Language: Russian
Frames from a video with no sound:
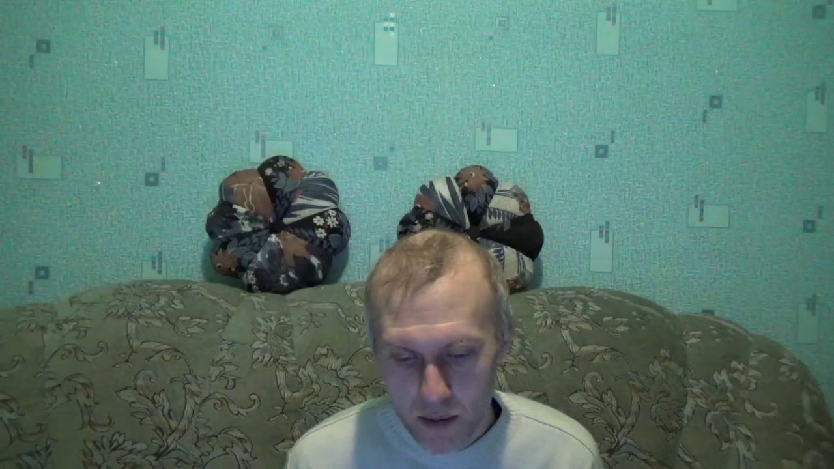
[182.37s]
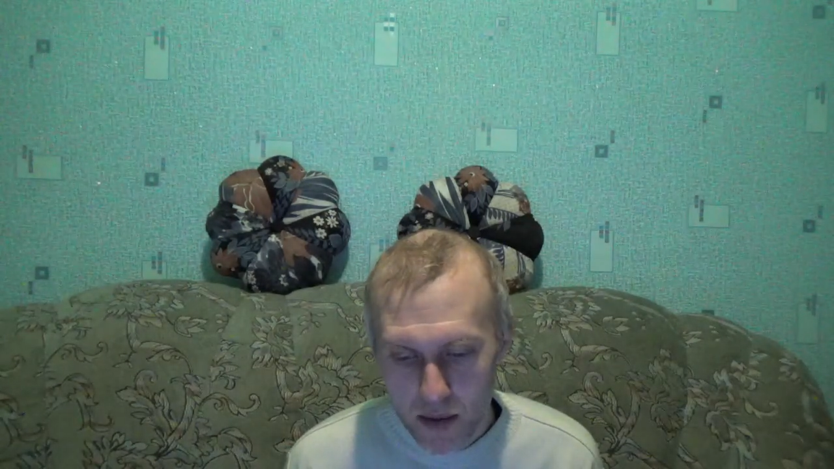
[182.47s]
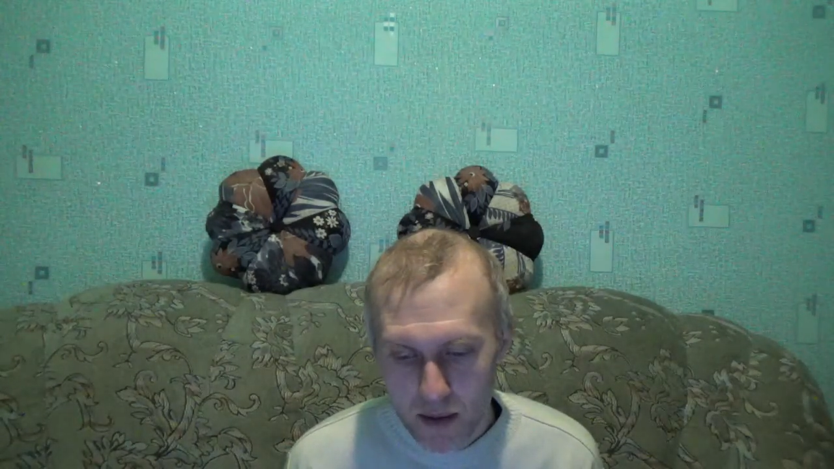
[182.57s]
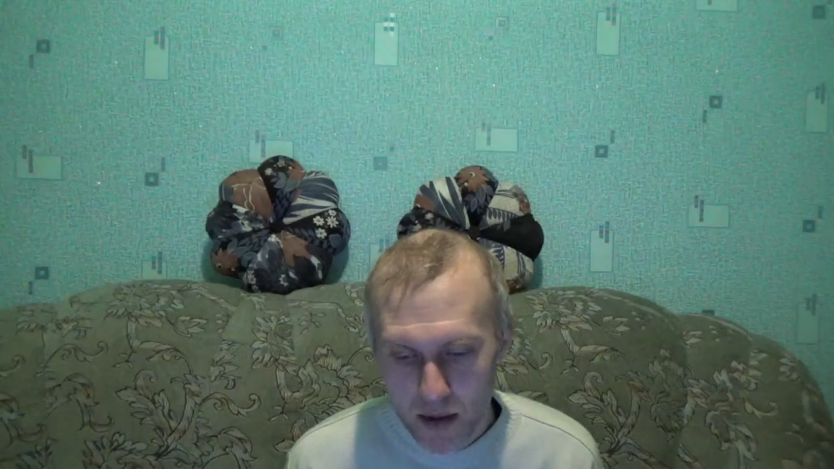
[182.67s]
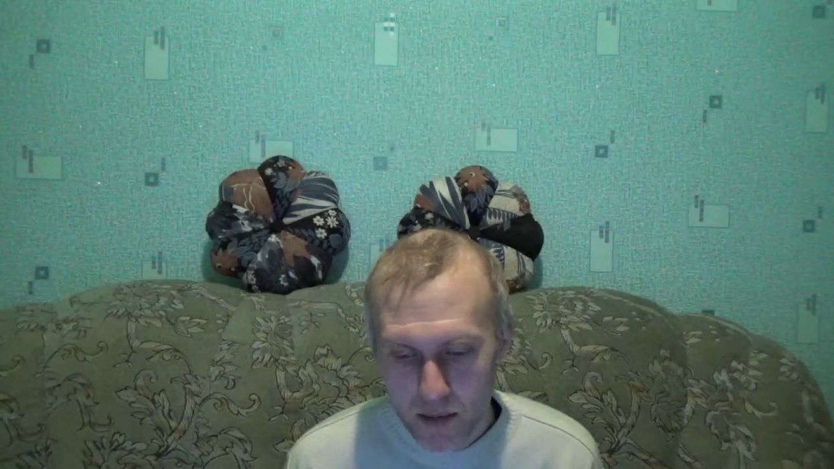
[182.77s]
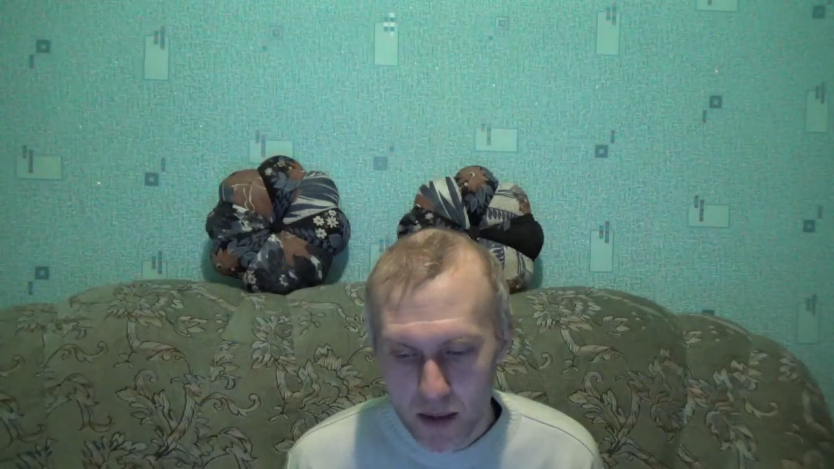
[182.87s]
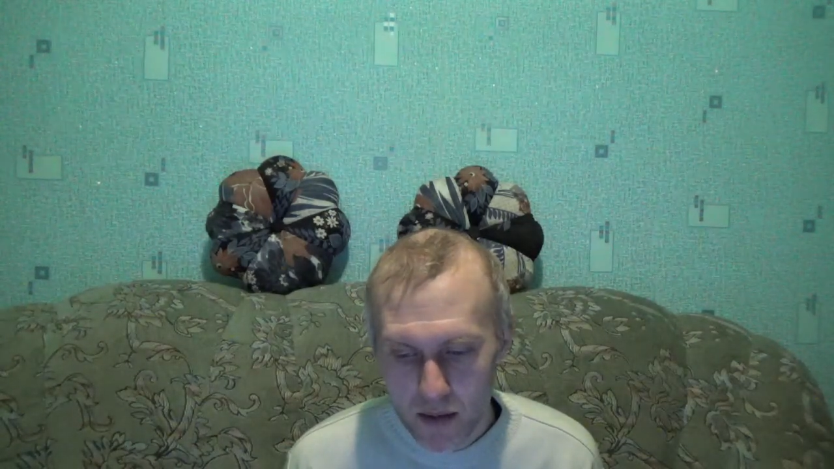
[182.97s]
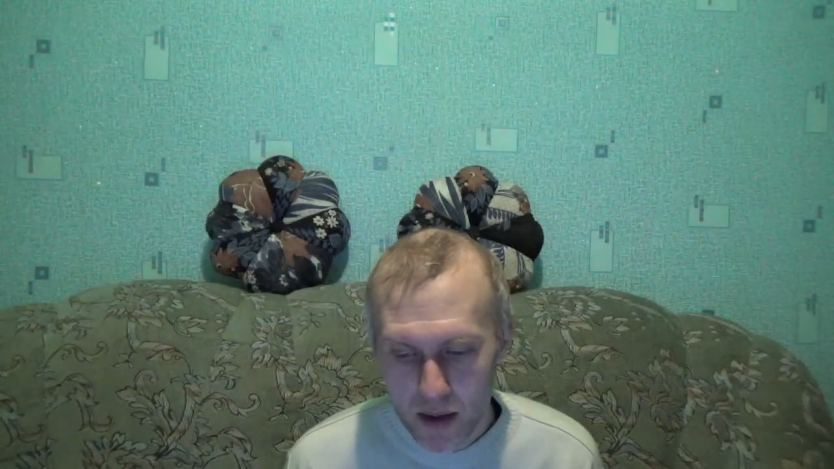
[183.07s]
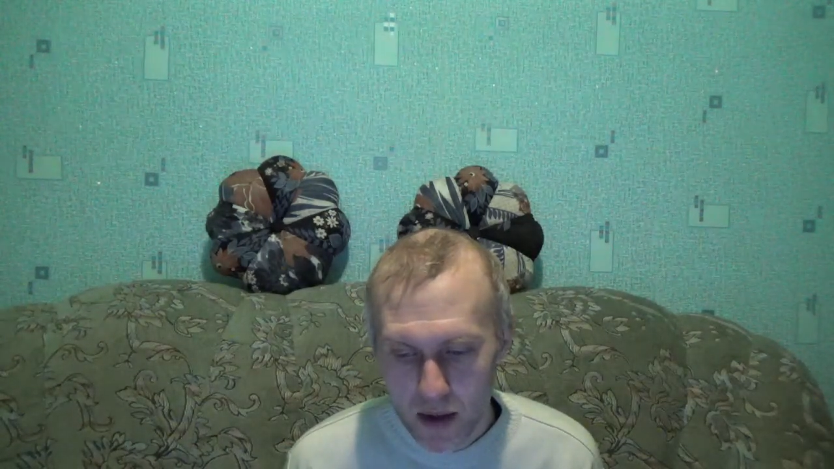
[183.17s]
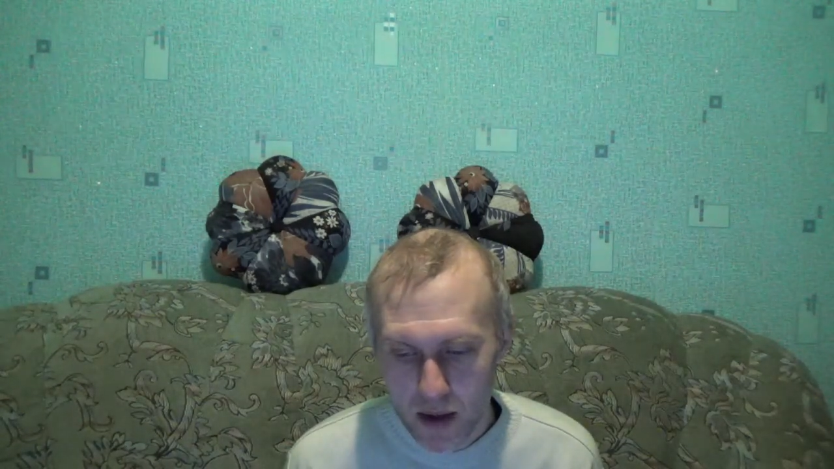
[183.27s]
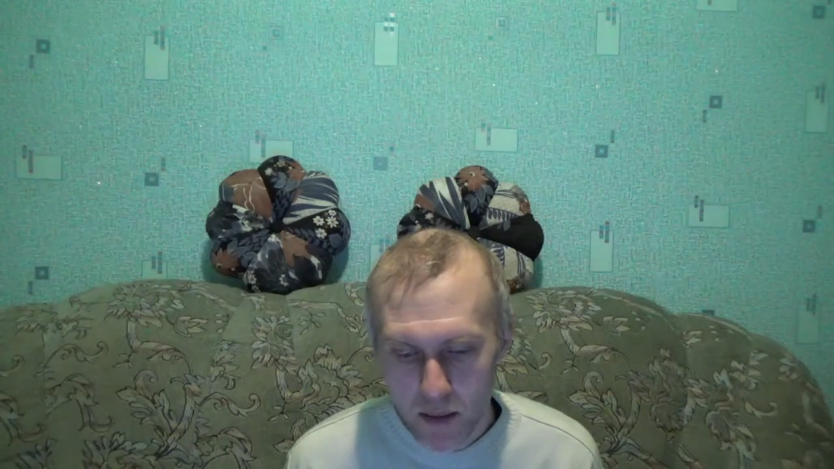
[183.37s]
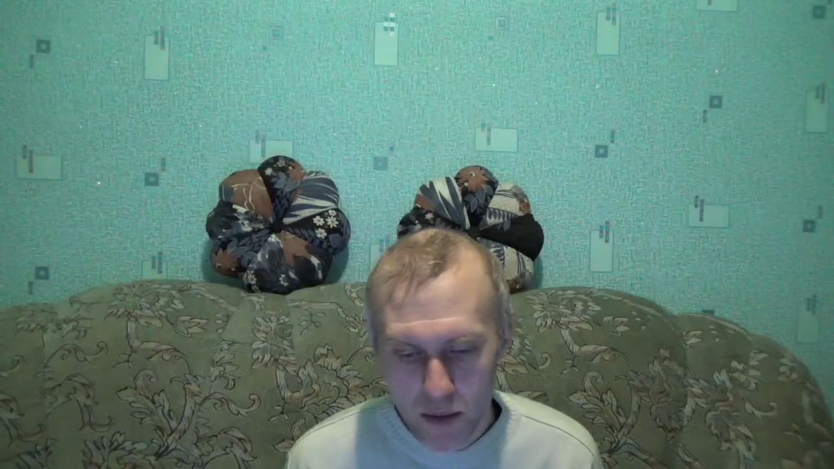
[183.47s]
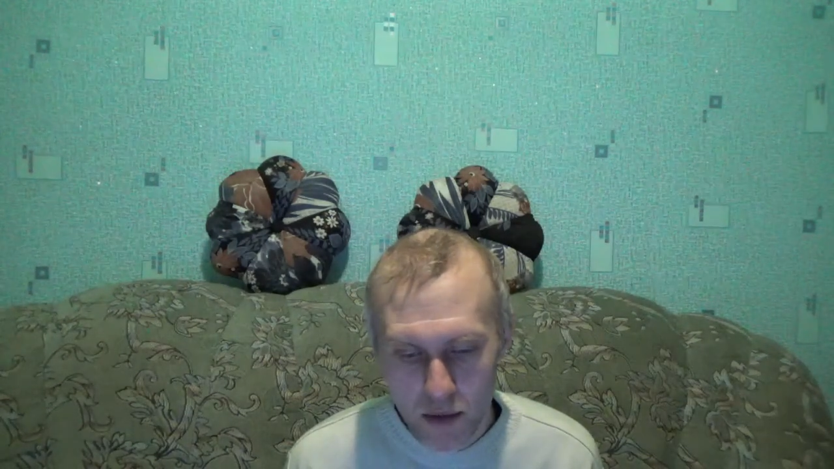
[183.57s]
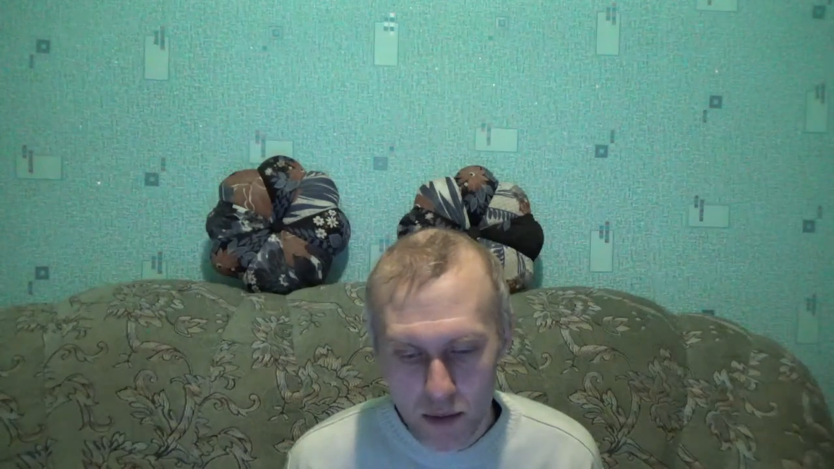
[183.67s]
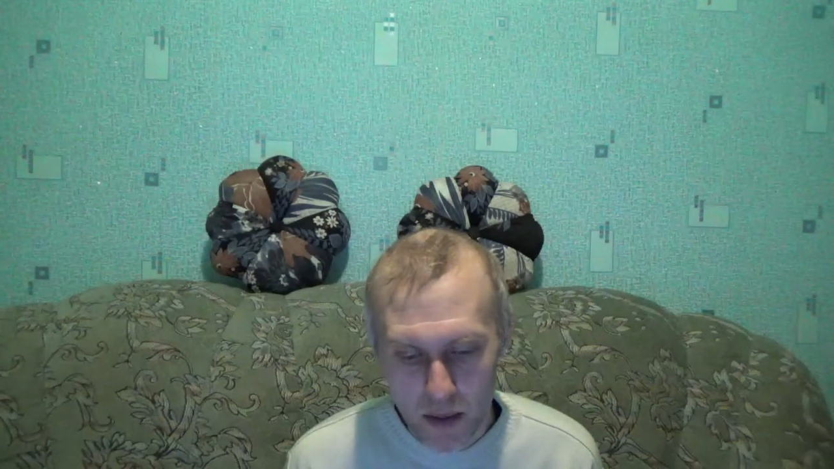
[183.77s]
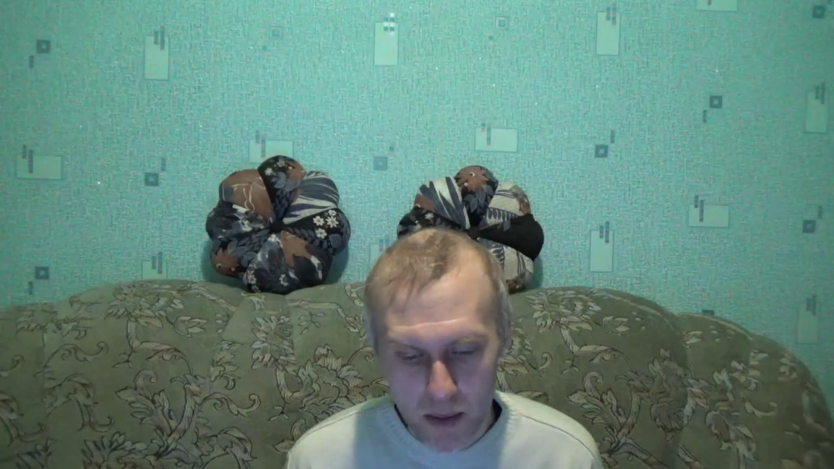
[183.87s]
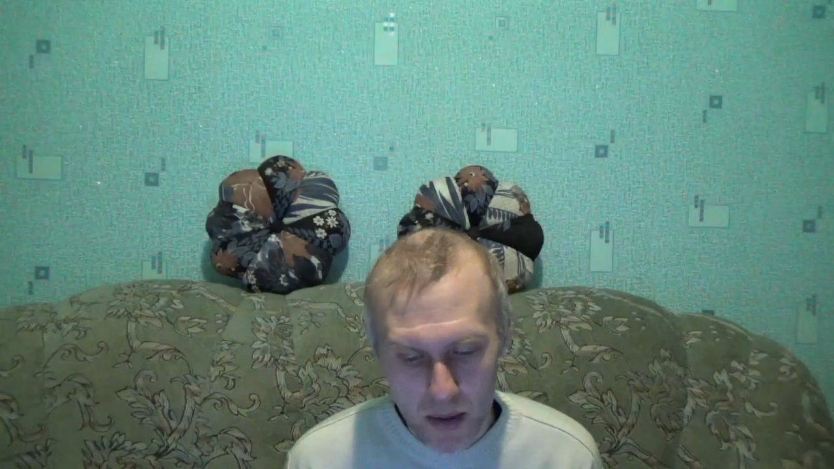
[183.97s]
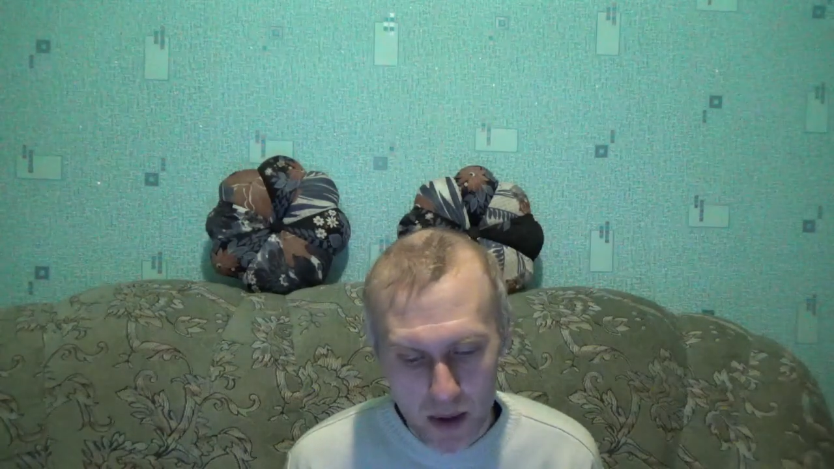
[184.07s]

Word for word: управлению многоквартирным домом.